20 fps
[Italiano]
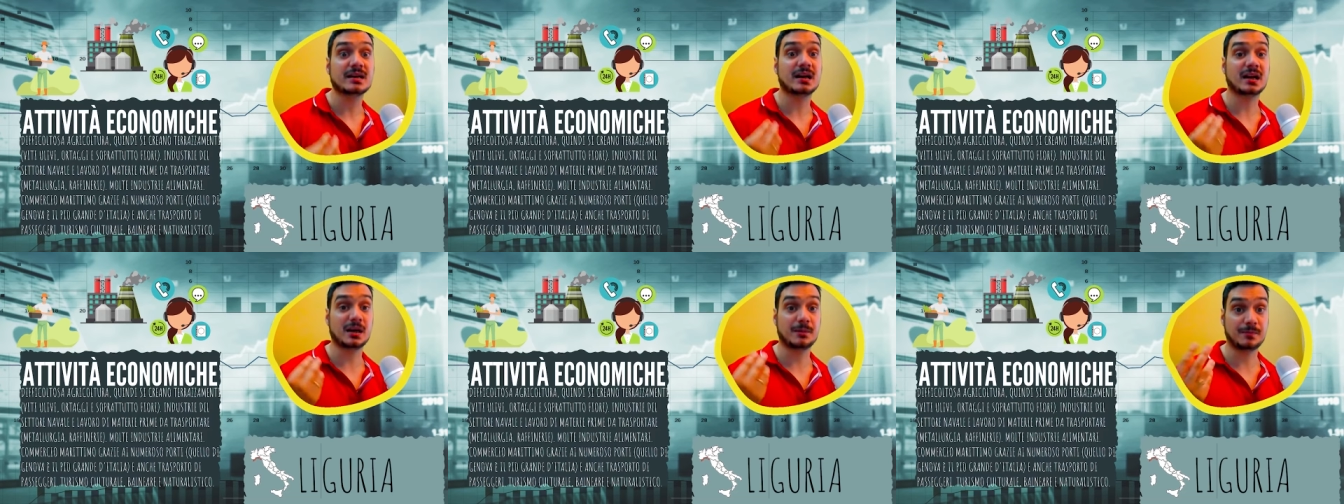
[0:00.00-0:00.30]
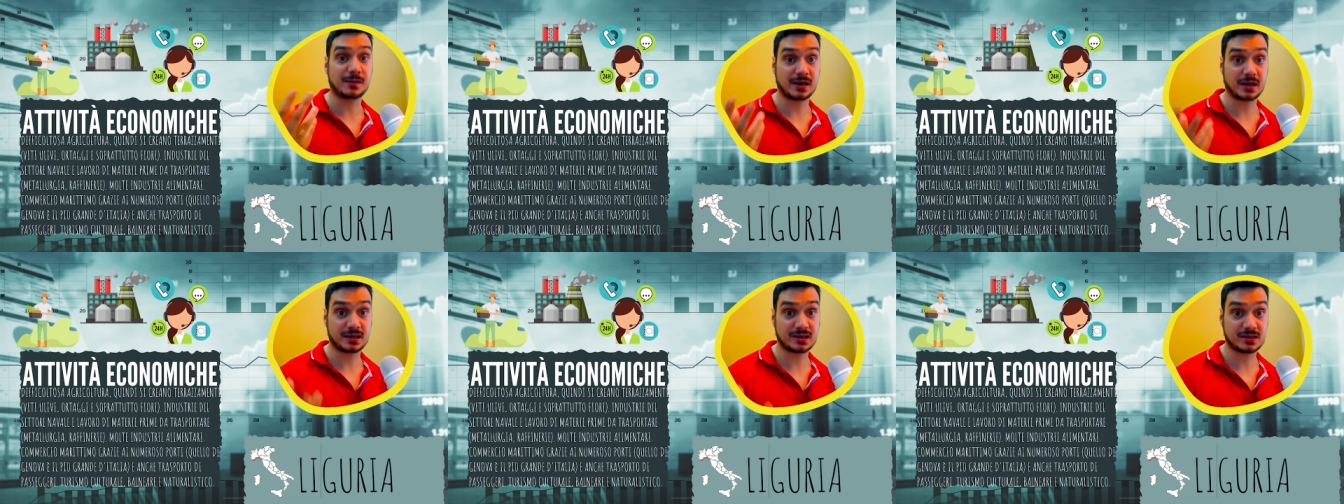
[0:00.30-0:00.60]

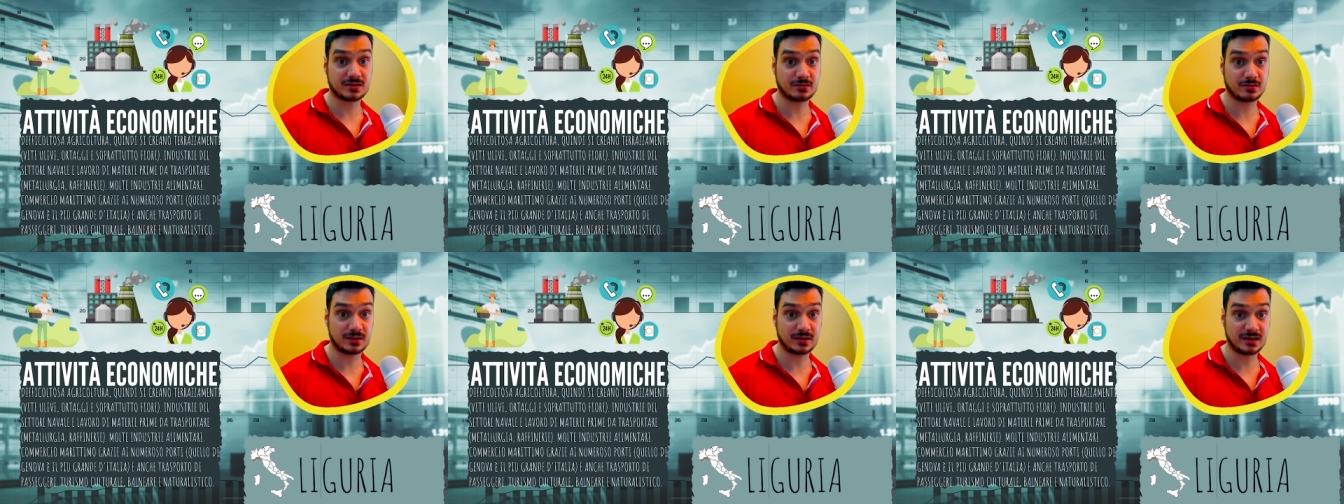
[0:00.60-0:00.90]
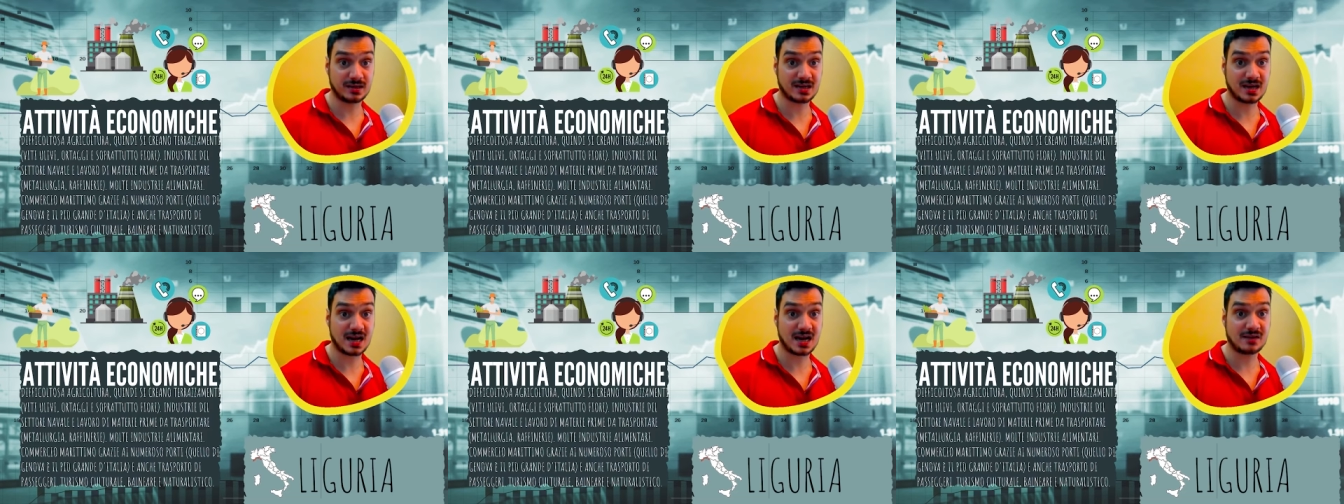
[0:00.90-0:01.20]
riparazione di
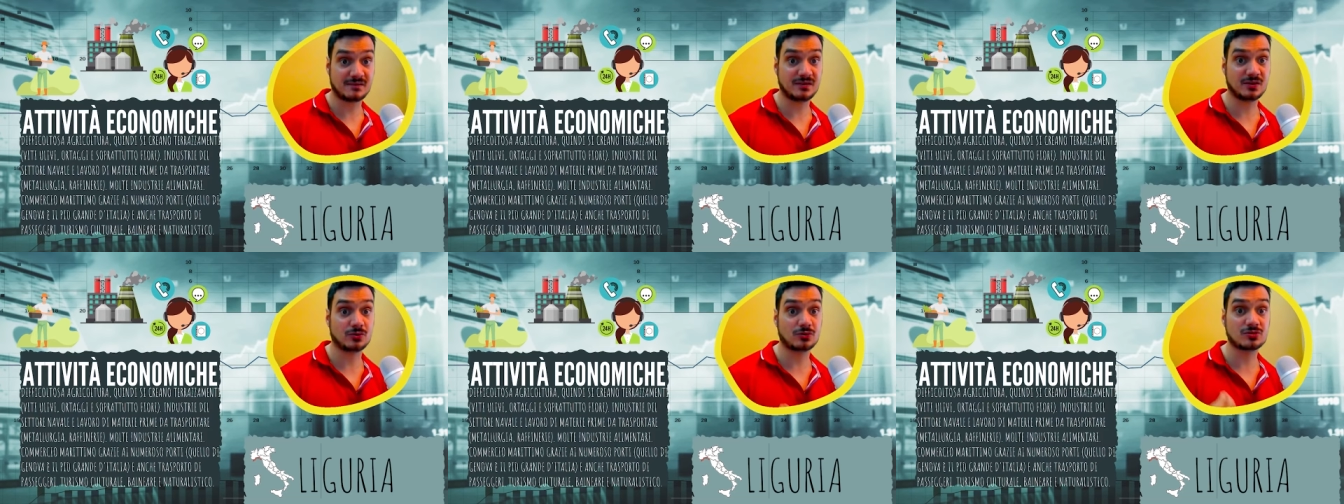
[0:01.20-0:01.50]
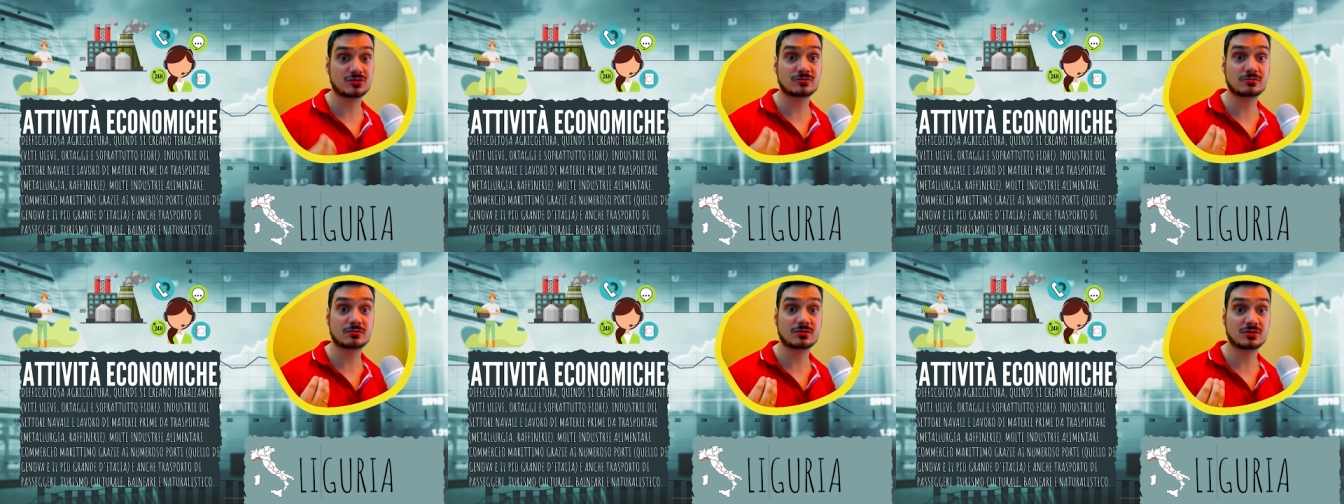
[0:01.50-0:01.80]
navi,
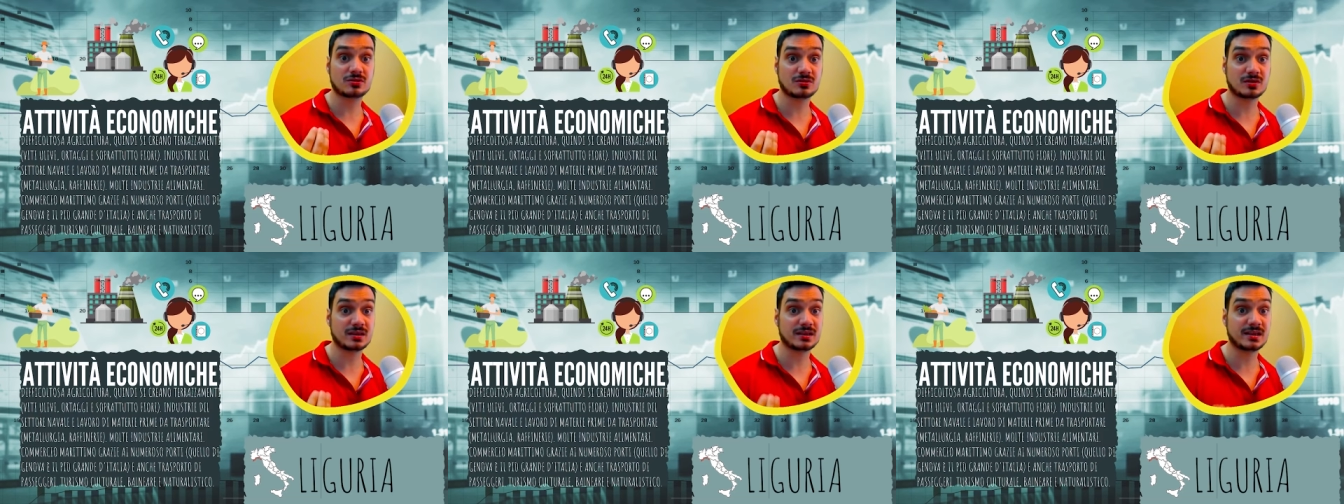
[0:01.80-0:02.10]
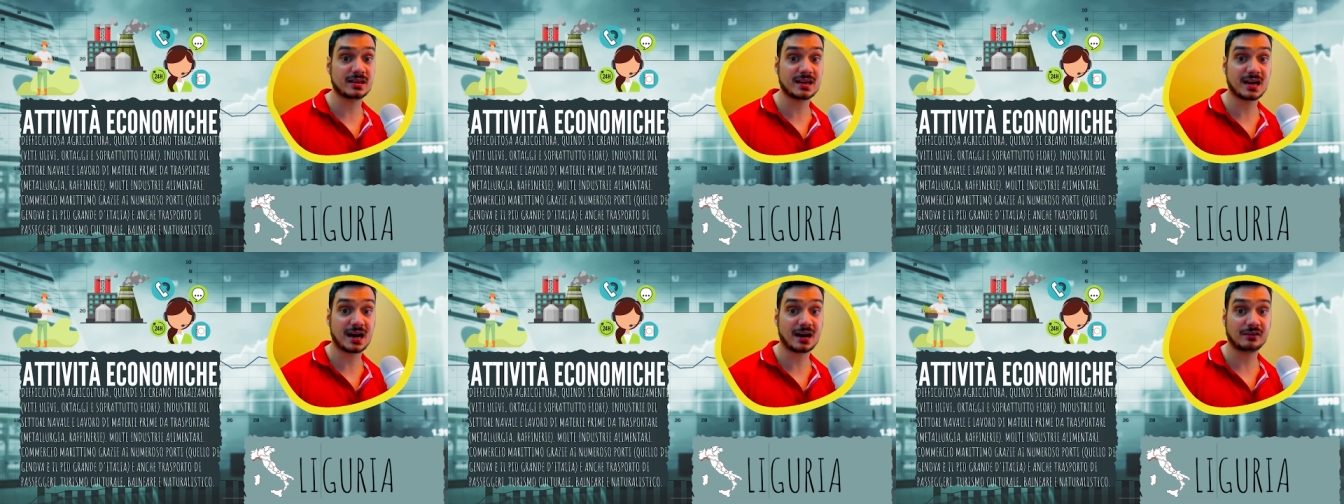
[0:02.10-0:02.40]
costruzione di
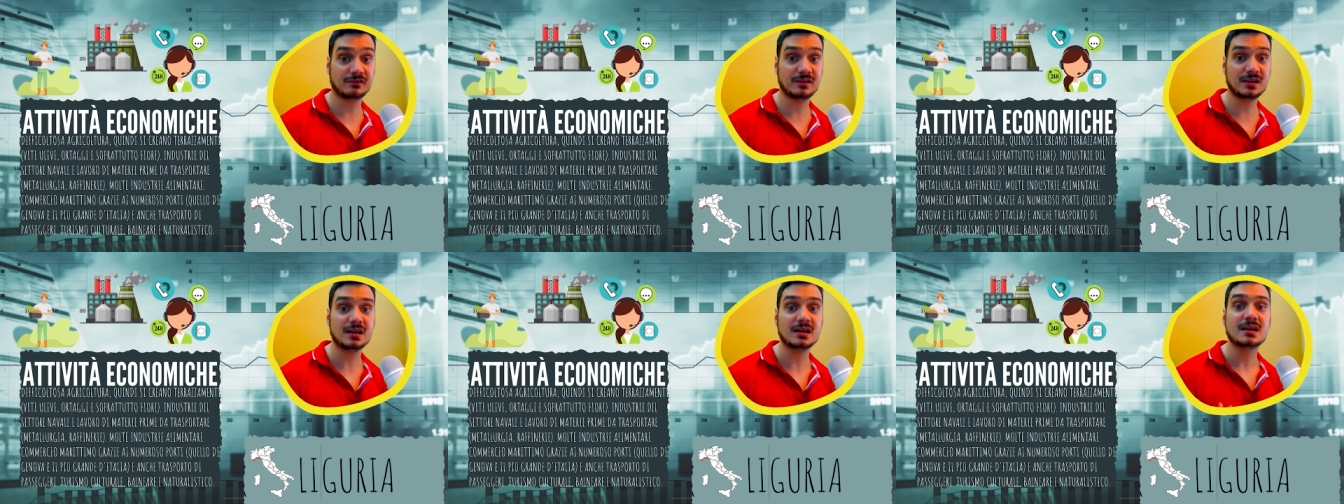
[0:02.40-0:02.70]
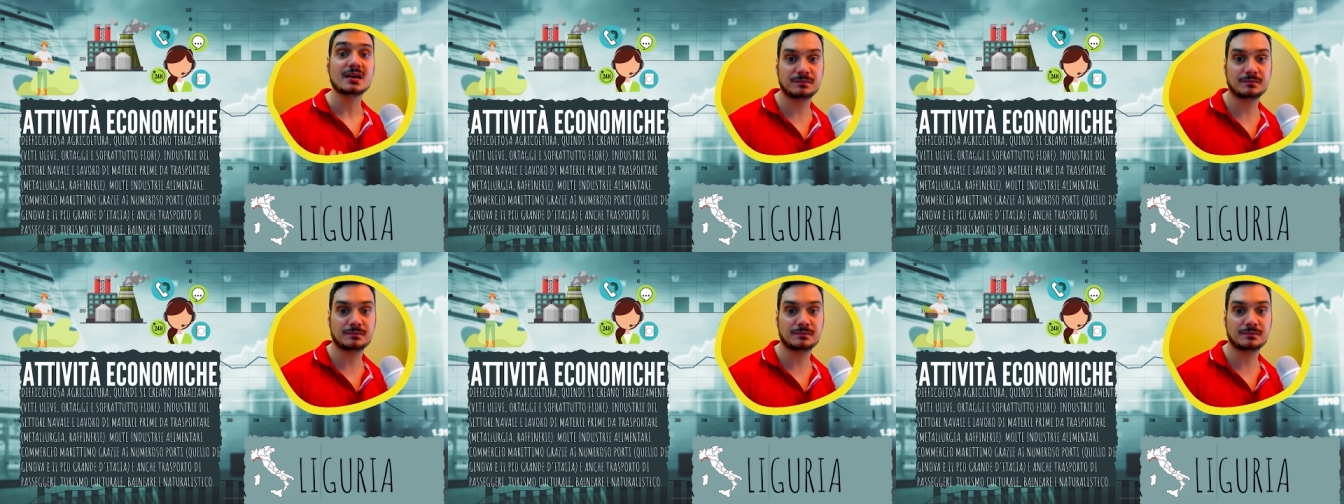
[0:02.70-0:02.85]
navi,